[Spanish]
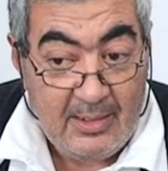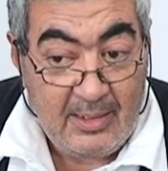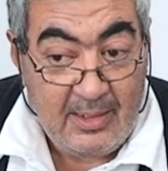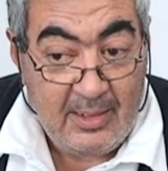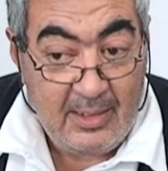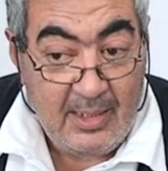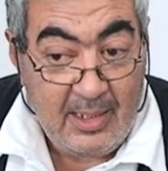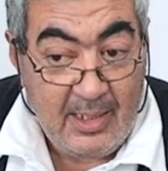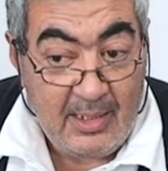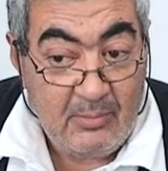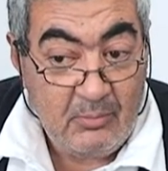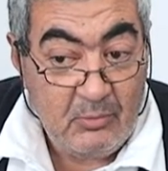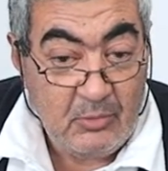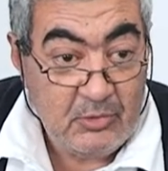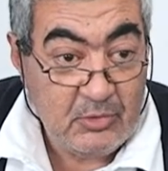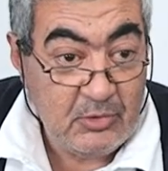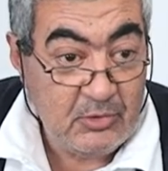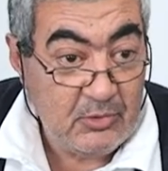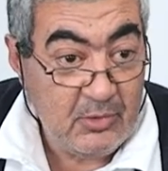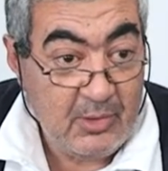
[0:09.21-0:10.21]
que hay
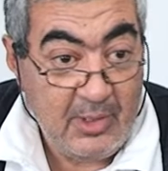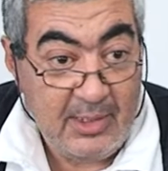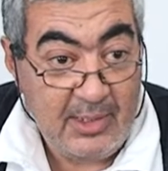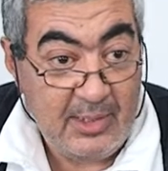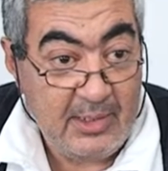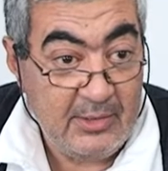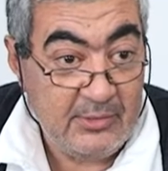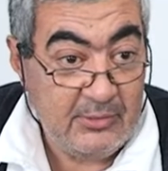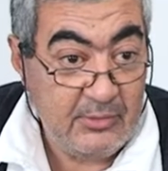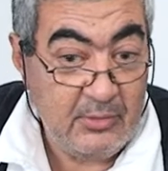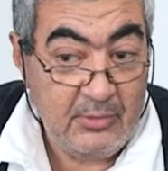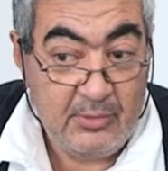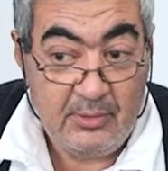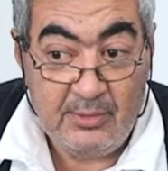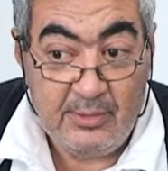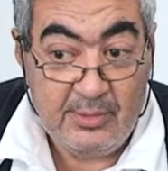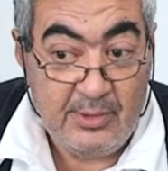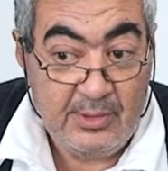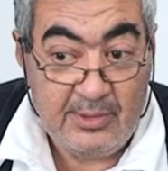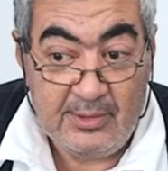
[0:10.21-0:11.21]
muchos hogares que
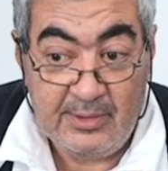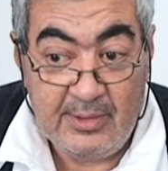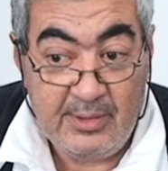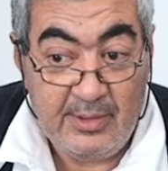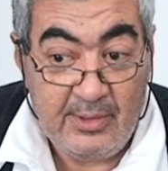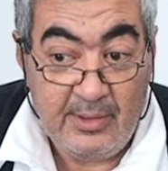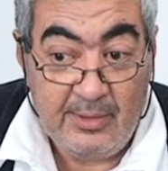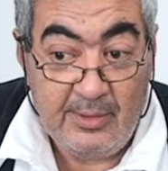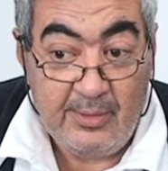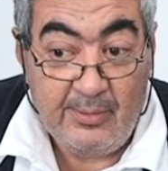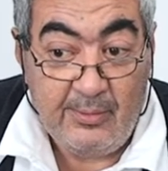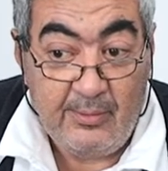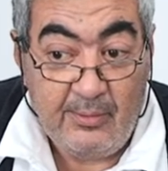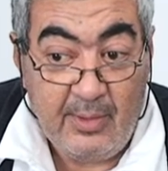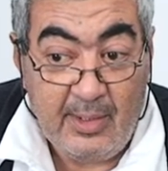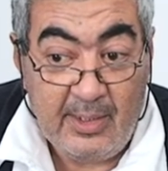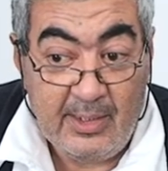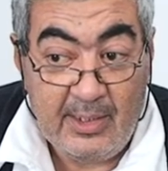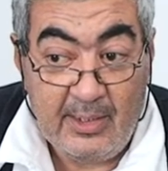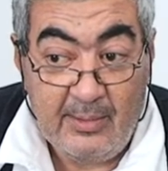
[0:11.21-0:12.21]
son este,
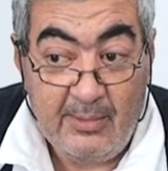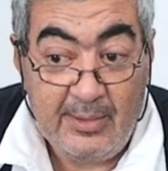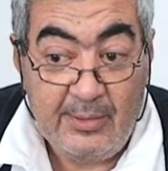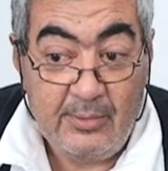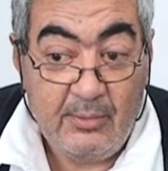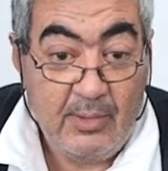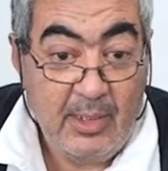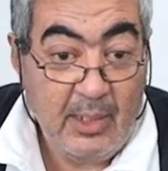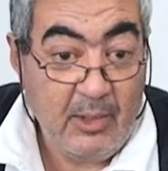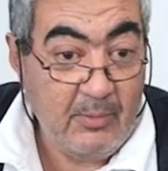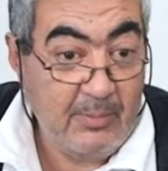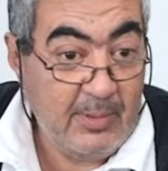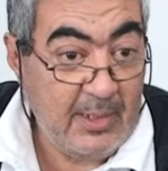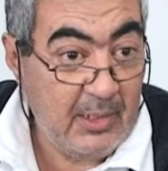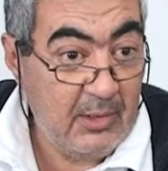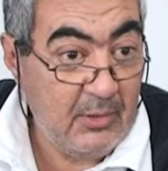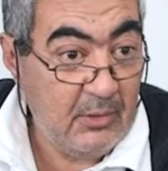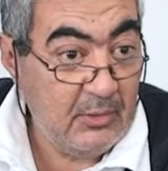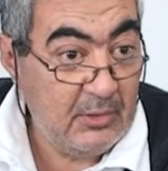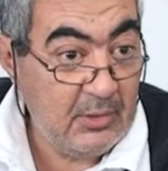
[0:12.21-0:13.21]
hogares que van de un lado
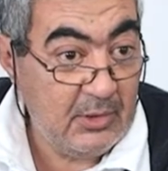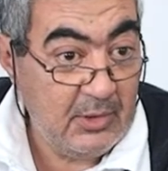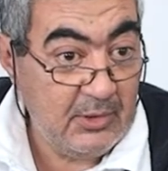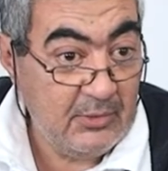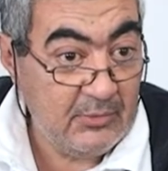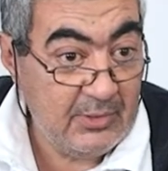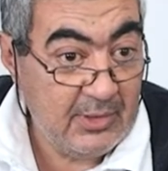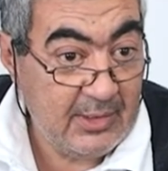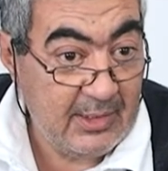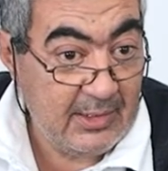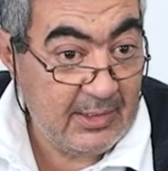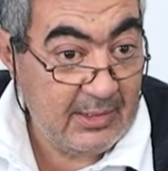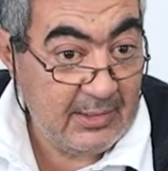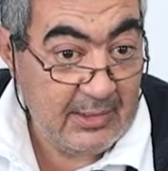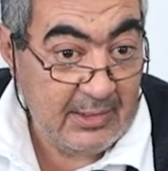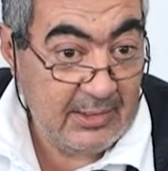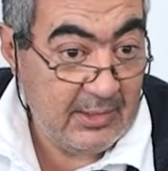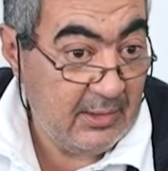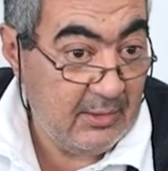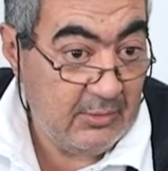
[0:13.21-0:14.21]
para el otro y que no se
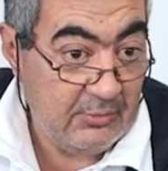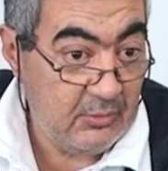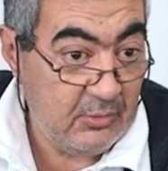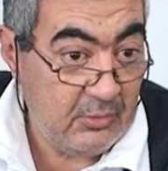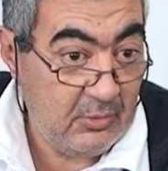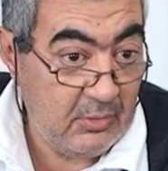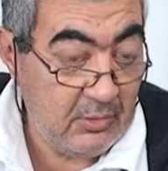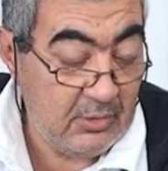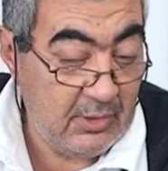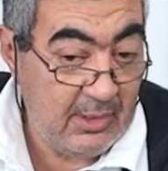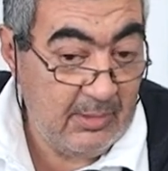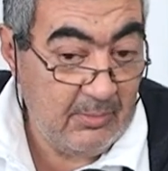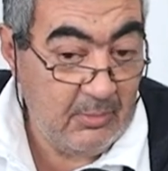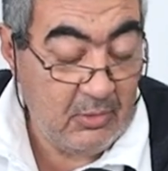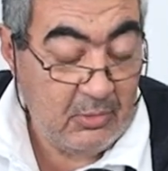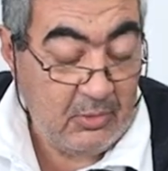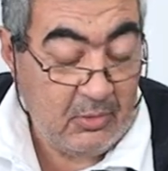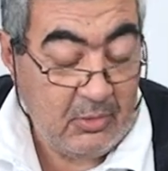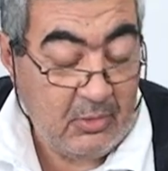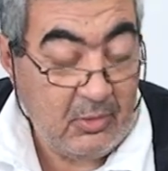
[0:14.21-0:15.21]
registran y que nosotros no
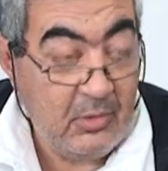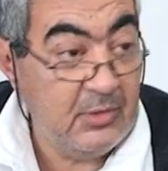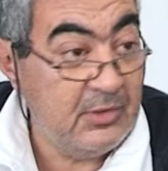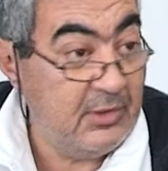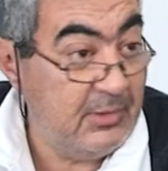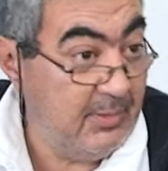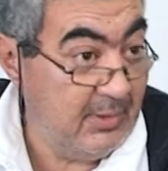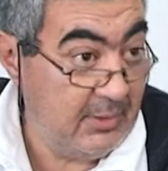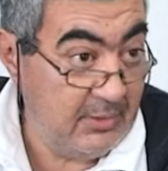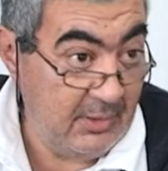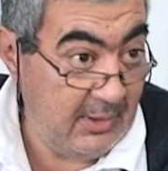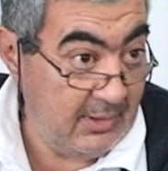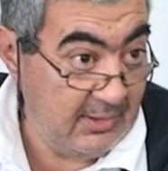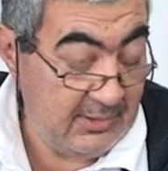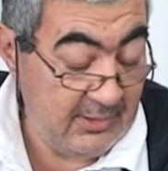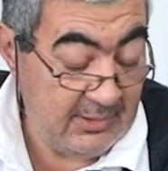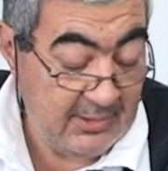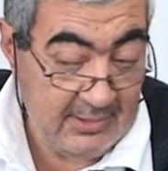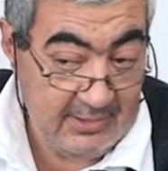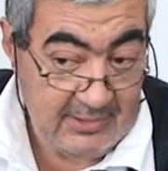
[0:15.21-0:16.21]
tenemos conocimiento de la
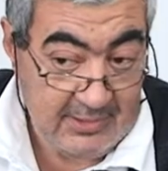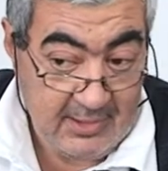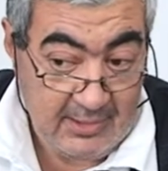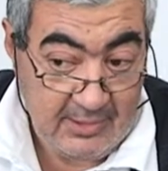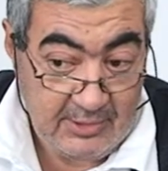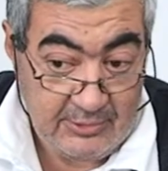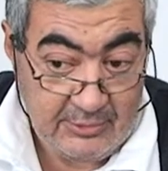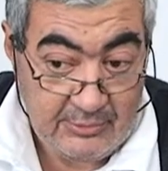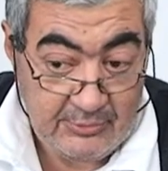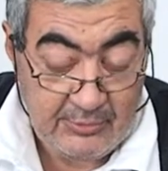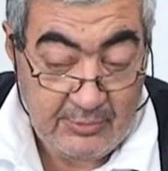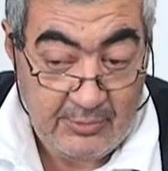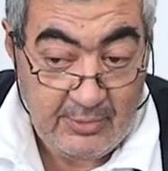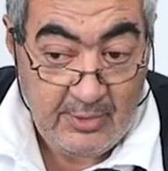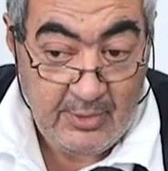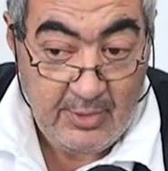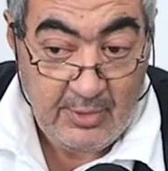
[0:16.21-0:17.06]
existencia de ellos.